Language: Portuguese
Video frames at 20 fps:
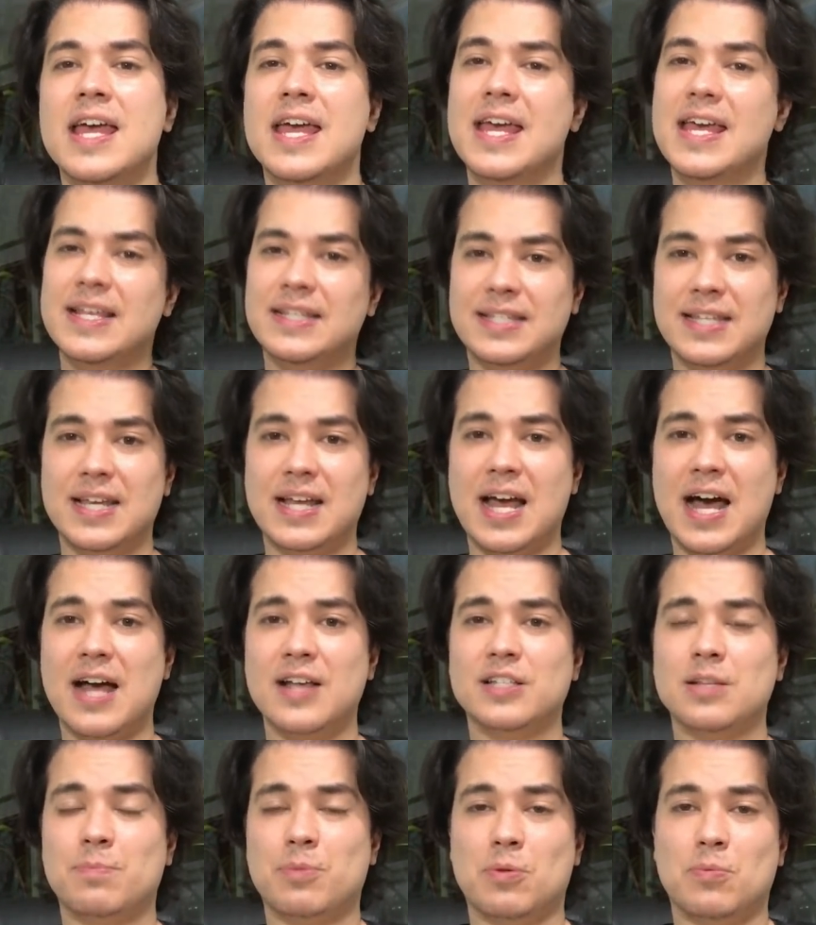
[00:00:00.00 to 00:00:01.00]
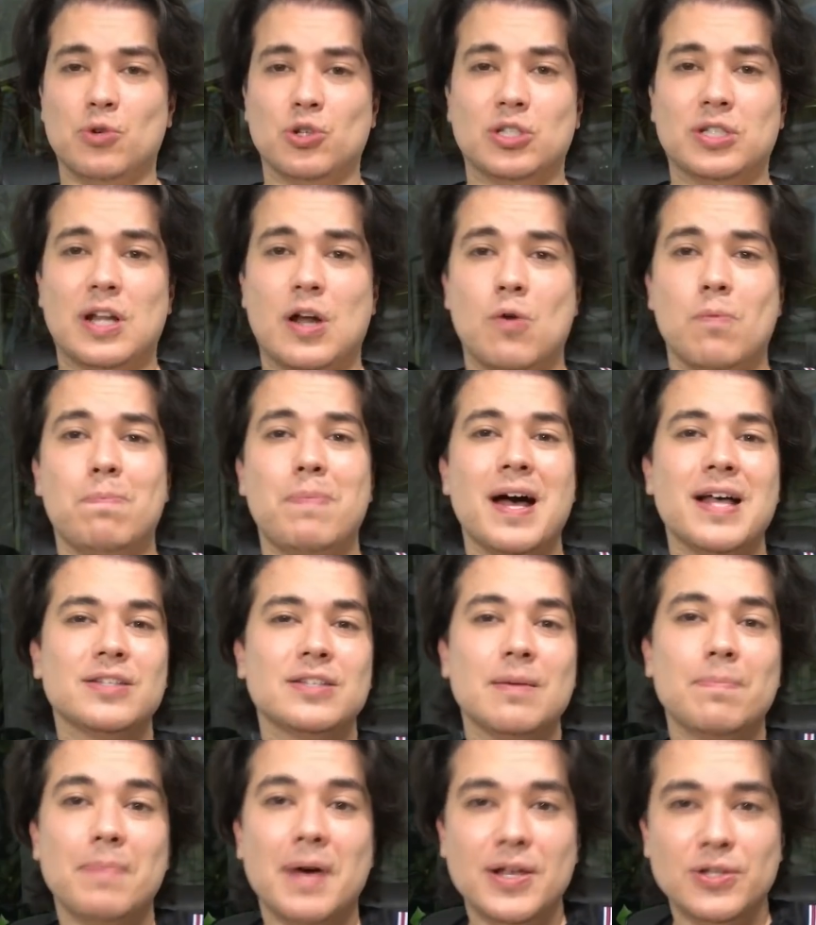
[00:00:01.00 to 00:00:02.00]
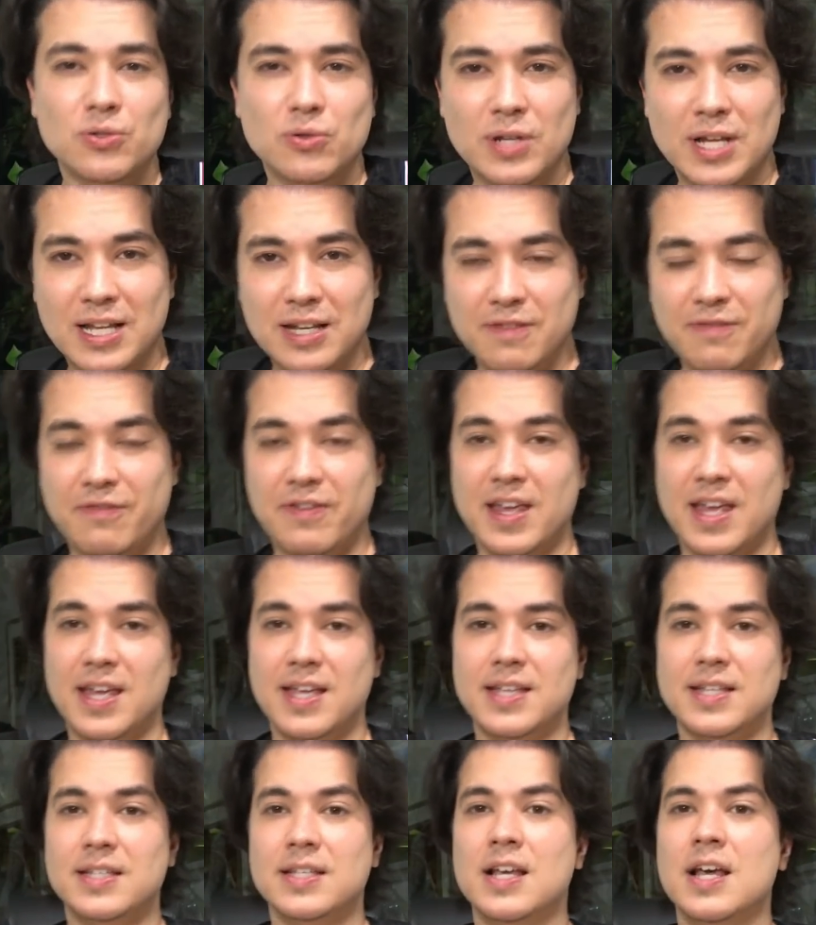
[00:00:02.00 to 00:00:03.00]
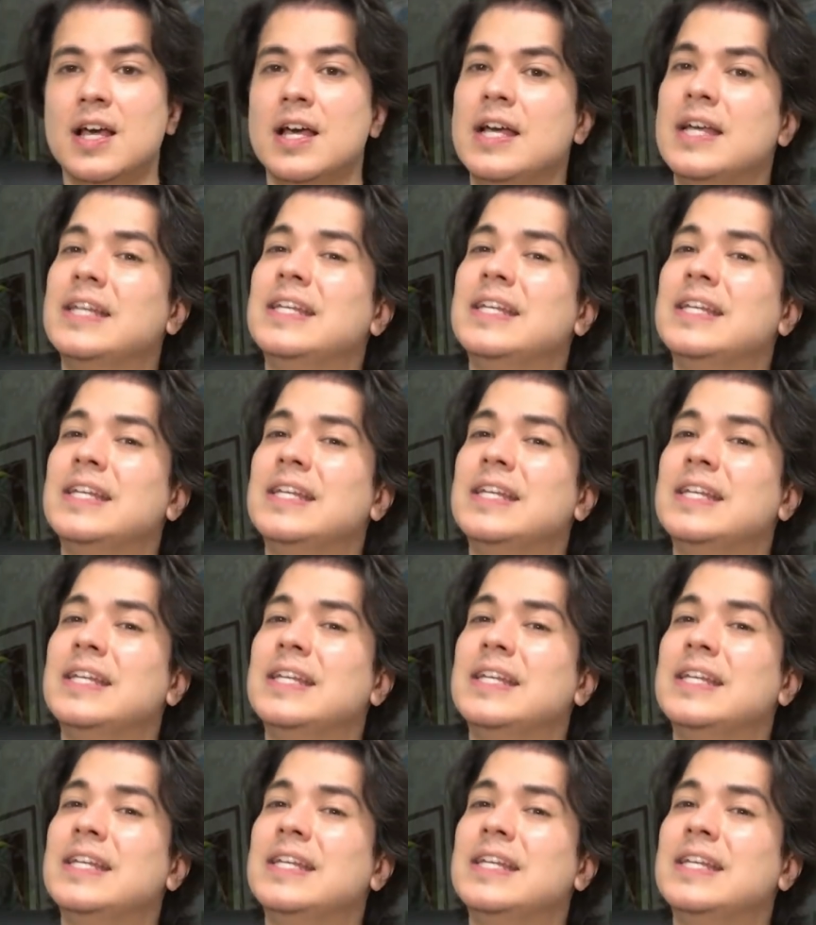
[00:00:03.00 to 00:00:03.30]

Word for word: Esse caso é para mostrar o passo a passo que ele fez,